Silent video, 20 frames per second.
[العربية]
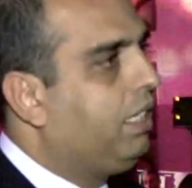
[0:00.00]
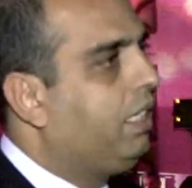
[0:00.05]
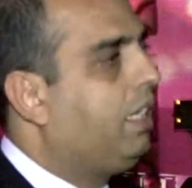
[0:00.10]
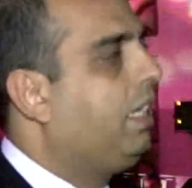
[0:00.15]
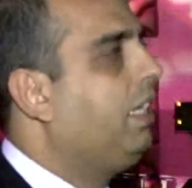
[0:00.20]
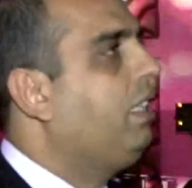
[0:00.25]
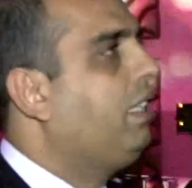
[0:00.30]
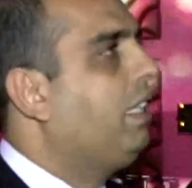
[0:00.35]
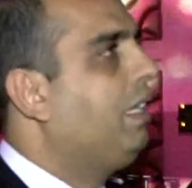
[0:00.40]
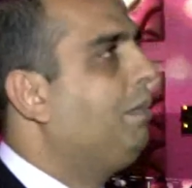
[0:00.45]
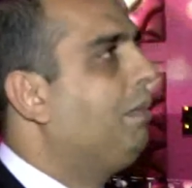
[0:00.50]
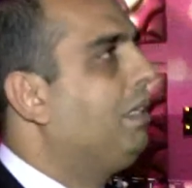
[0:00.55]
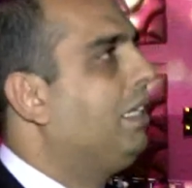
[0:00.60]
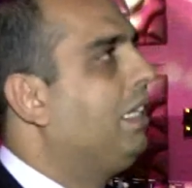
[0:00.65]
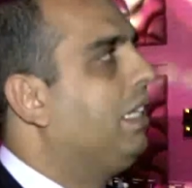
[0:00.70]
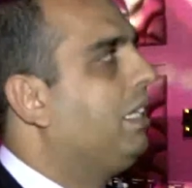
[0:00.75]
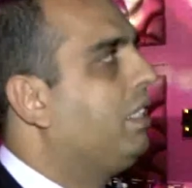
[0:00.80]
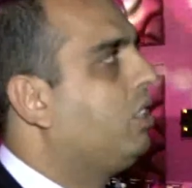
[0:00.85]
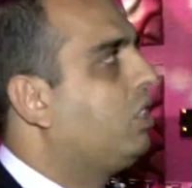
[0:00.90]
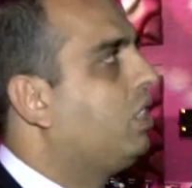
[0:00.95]
ان انت
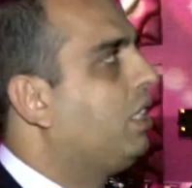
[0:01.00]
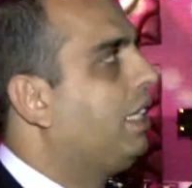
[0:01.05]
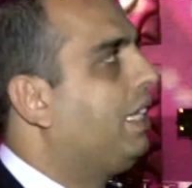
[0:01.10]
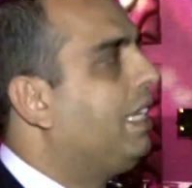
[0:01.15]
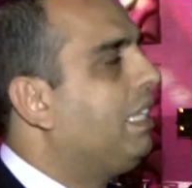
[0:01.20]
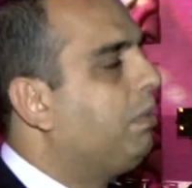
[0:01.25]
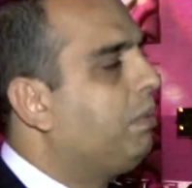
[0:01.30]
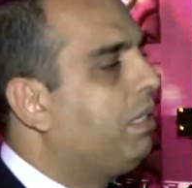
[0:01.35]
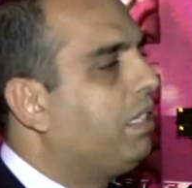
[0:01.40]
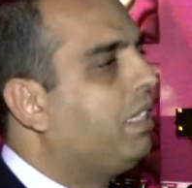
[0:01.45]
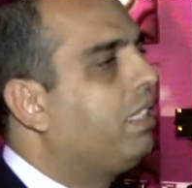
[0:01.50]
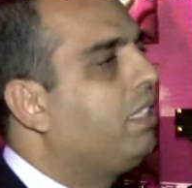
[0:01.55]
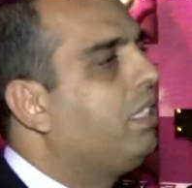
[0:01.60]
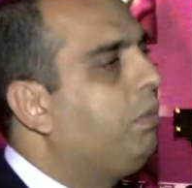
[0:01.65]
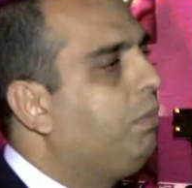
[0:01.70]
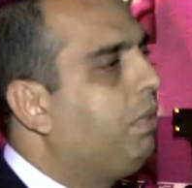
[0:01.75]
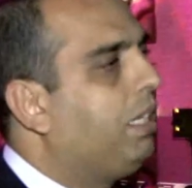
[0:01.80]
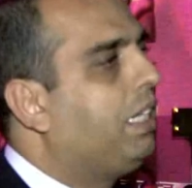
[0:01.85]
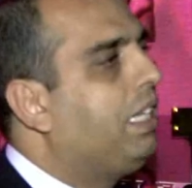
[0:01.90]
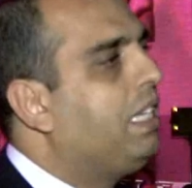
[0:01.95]
لما الشركات اللي بدها
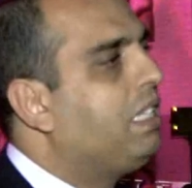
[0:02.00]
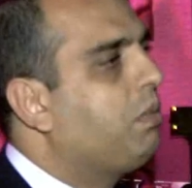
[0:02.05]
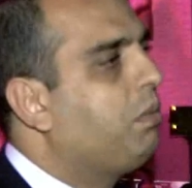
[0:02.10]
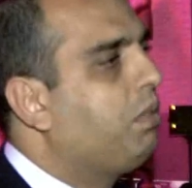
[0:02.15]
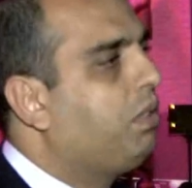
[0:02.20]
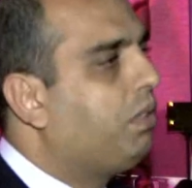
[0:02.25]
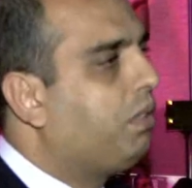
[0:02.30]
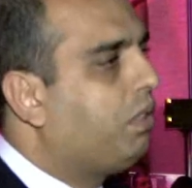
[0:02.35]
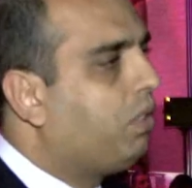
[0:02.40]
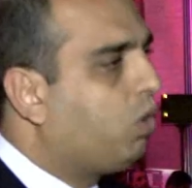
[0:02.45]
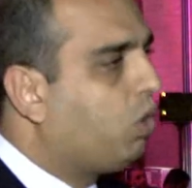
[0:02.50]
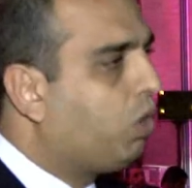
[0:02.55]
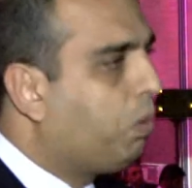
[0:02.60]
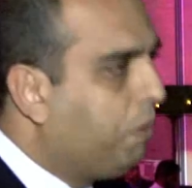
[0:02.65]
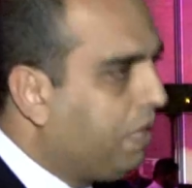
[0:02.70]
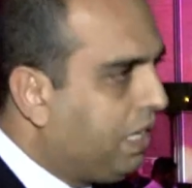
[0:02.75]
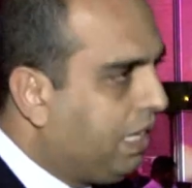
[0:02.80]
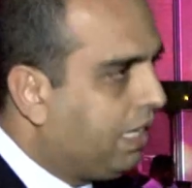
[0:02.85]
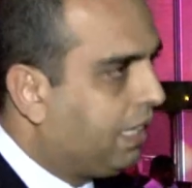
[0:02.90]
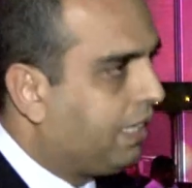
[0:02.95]
تقدم لك لازم
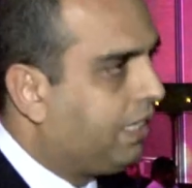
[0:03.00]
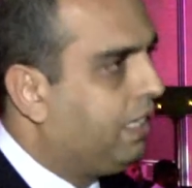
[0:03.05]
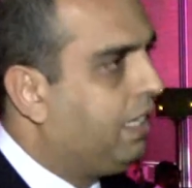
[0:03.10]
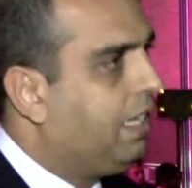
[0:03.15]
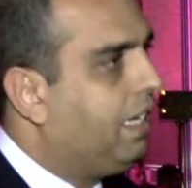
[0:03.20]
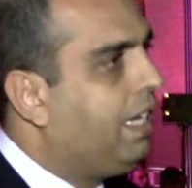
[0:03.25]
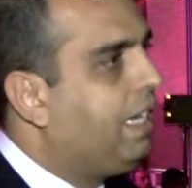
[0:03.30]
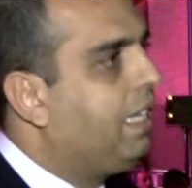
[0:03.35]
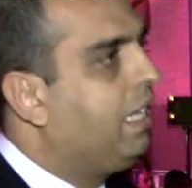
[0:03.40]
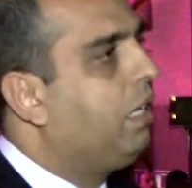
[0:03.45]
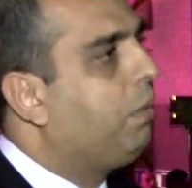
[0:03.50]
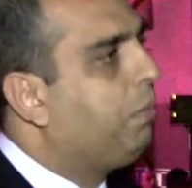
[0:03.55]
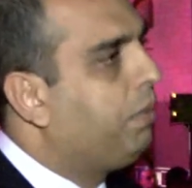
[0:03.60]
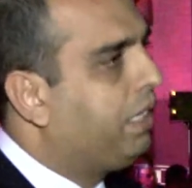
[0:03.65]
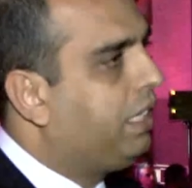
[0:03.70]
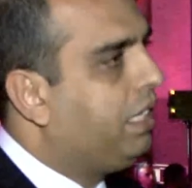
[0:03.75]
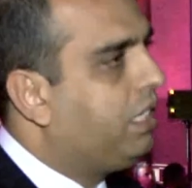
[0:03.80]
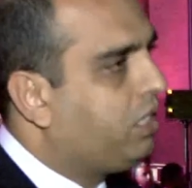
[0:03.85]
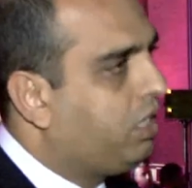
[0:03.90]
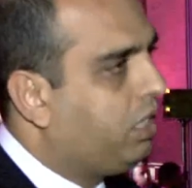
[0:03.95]
تثبت لك انها هاي
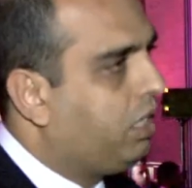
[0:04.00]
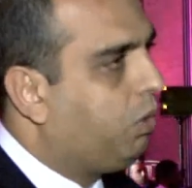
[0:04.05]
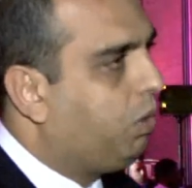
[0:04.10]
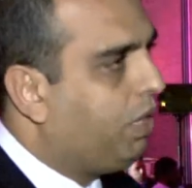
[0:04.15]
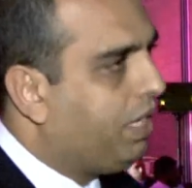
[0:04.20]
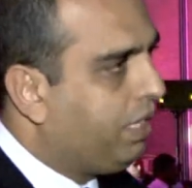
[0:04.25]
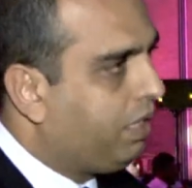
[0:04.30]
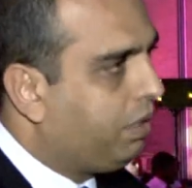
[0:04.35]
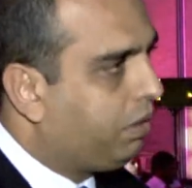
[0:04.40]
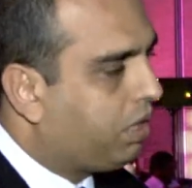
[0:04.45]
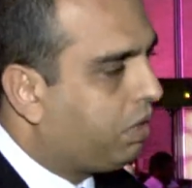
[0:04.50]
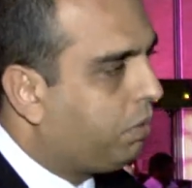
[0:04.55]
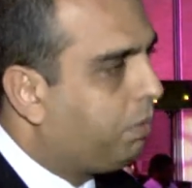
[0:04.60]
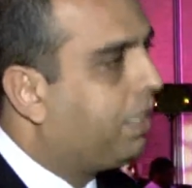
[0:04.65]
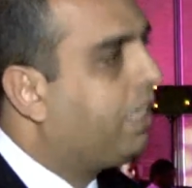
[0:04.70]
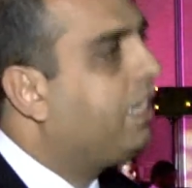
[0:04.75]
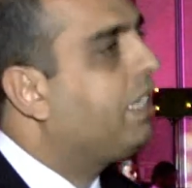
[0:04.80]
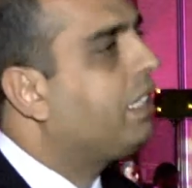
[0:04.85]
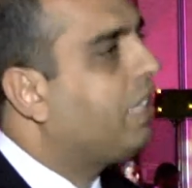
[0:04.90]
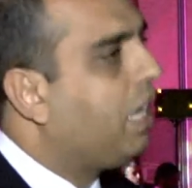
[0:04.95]
الابلكيشن او هاي
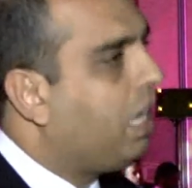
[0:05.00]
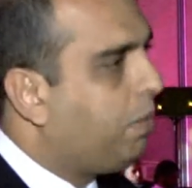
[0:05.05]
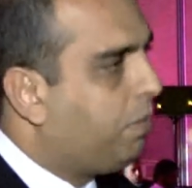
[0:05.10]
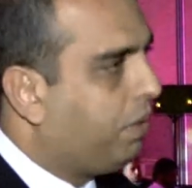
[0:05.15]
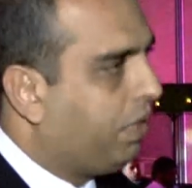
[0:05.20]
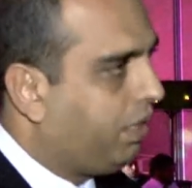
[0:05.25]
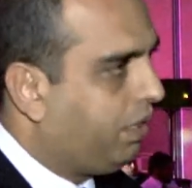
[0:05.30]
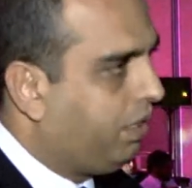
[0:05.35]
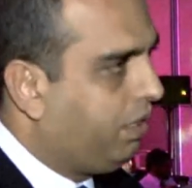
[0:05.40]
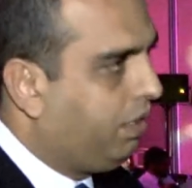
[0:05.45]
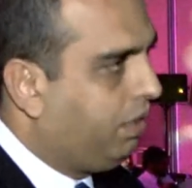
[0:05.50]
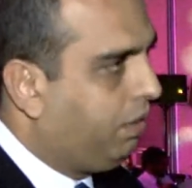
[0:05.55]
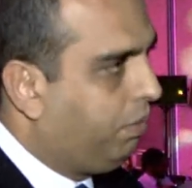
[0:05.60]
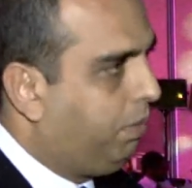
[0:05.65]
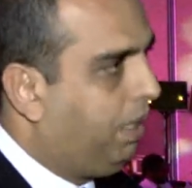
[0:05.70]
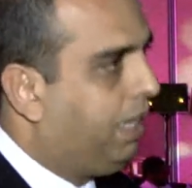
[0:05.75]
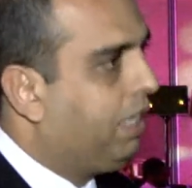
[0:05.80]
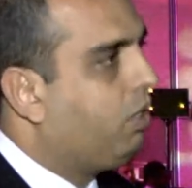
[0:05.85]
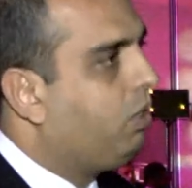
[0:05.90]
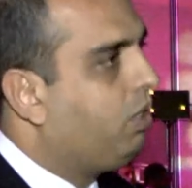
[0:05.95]
التطبيقات امنه
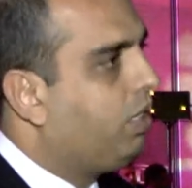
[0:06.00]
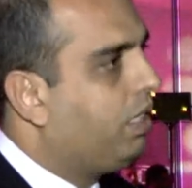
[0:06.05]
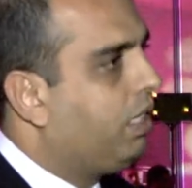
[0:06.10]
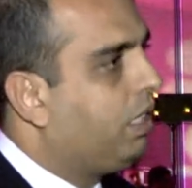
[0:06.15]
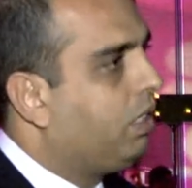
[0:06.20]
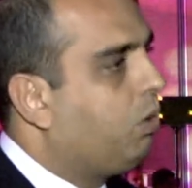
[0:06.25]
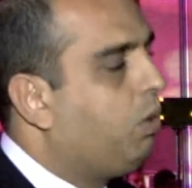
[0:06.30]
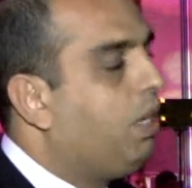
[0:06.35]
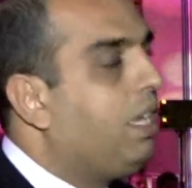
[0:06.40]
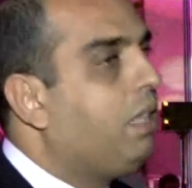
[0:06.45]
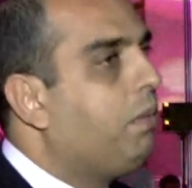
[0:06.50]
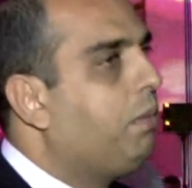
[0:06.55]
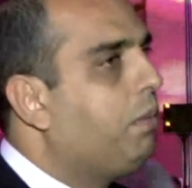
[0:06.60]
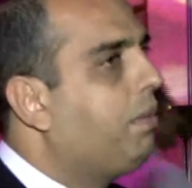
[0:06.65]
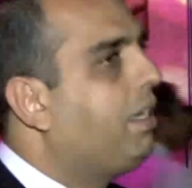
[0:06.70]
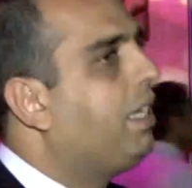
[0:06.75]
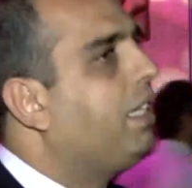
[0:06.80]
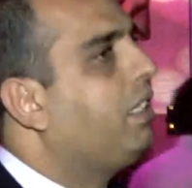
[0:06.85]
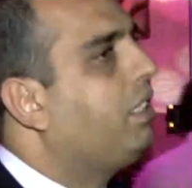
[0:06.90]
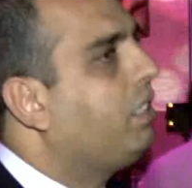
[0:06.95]
بحيث انها الداتا وهذا
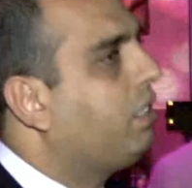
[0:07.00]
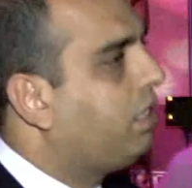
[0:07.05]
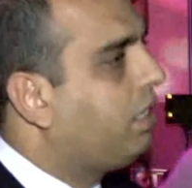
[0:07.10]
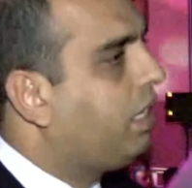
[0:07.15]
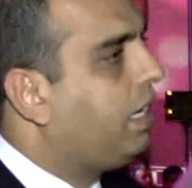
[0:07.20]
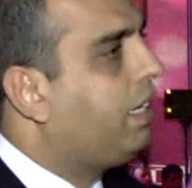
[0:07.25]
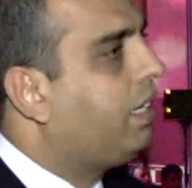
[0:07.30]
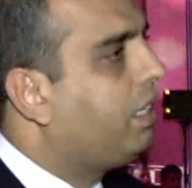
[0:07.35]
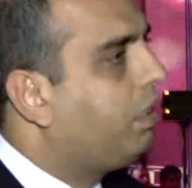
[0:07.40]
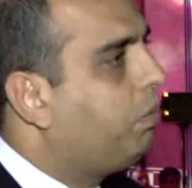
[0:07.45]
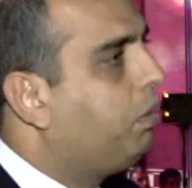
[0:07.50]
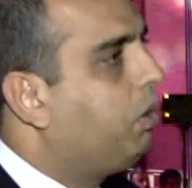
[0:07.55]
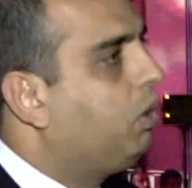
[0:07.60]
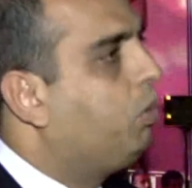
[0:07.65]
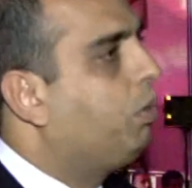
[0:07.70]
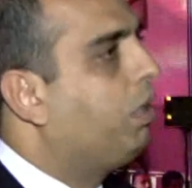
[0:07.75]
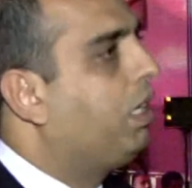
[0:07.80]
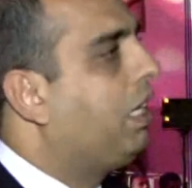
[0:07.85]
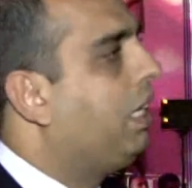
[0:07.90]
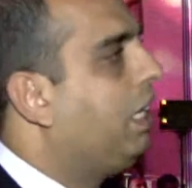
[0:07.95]
بامكانك انت تتاكد
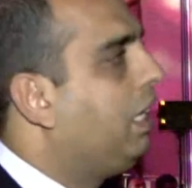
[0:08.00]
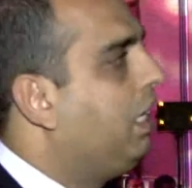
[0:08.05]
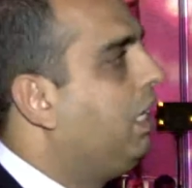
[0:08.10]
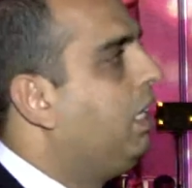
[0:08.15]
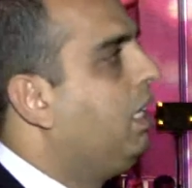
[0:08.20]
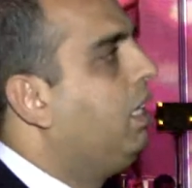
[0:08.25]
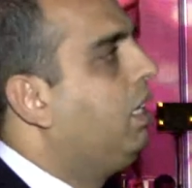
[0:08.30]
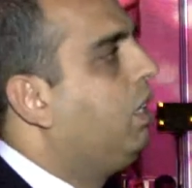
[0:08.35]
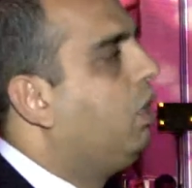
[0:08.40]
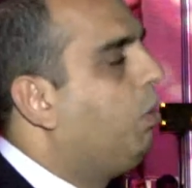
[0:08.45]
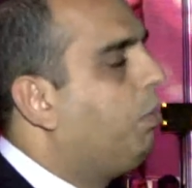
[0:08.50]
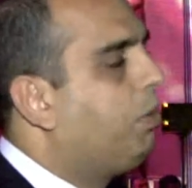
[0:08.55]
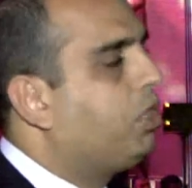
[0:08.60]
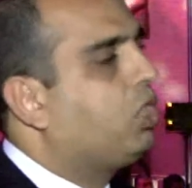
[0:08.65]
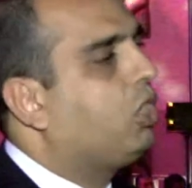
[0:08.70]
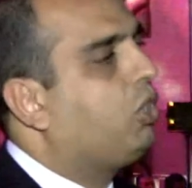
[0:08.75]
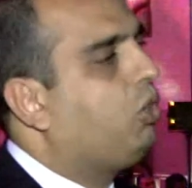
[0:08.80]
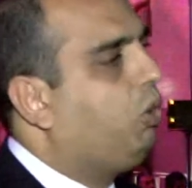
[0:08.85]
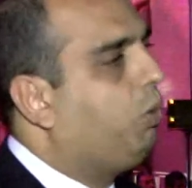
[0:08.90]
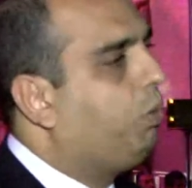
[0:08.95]
منه من خلال هم
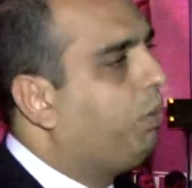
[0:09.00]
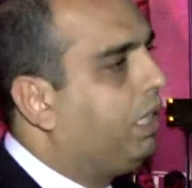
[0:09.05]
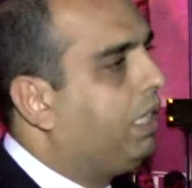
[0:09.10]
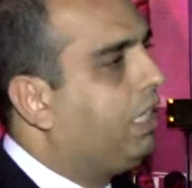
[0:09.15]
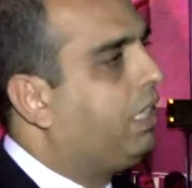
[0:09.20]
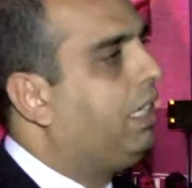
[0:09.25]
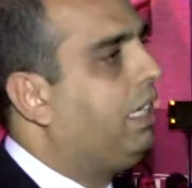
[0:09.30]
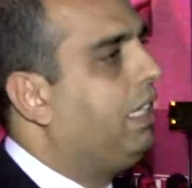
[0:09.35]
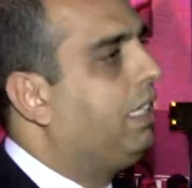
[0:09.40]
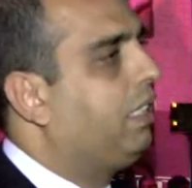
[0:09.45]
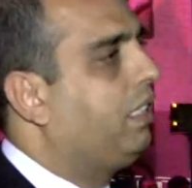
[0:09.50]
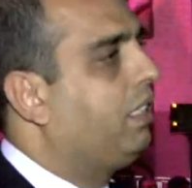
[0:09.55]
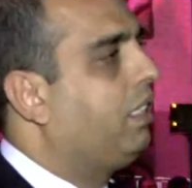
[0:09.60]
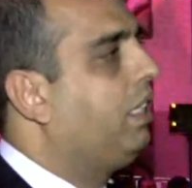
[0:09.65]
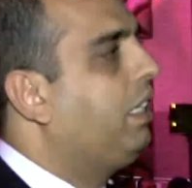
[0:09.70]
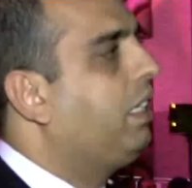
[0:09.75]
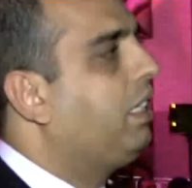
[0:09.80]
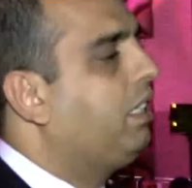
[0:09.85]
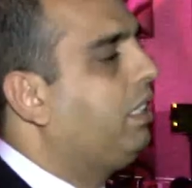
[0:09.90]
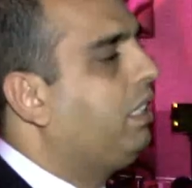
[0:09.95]
شرحهم لك عن
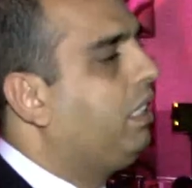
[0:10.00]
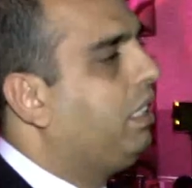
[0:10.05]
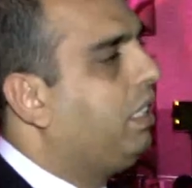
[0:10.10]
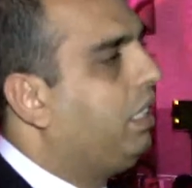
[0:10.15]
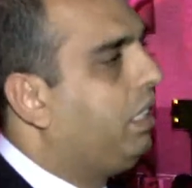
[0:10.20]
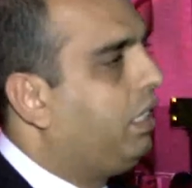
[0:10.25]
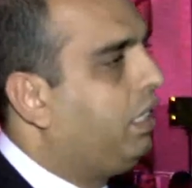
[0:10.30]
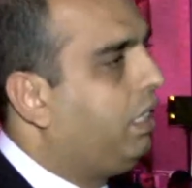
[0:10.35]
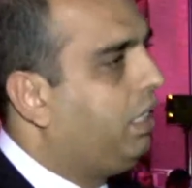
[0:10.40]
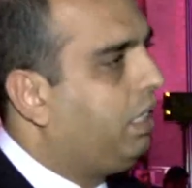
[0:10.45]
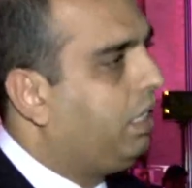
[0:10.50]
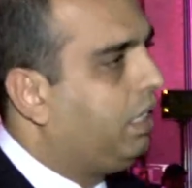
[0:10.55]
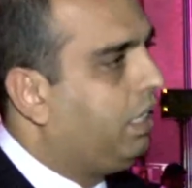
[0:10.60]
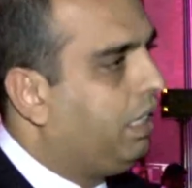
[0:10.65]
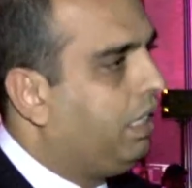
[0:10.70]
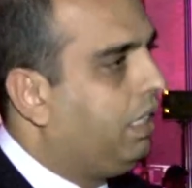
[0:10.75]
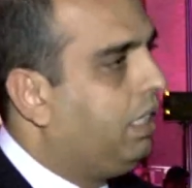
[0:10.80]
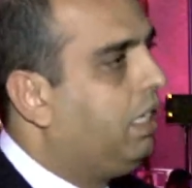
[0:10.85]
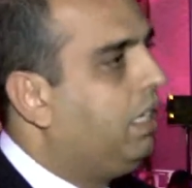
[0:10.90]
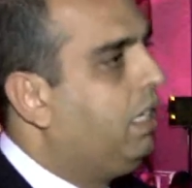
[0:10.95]
طريقه
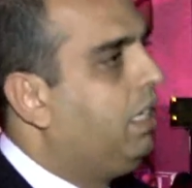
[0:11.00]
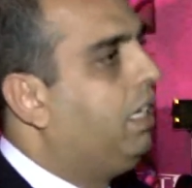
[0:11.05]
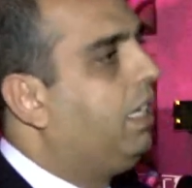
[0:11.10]
الـ آه،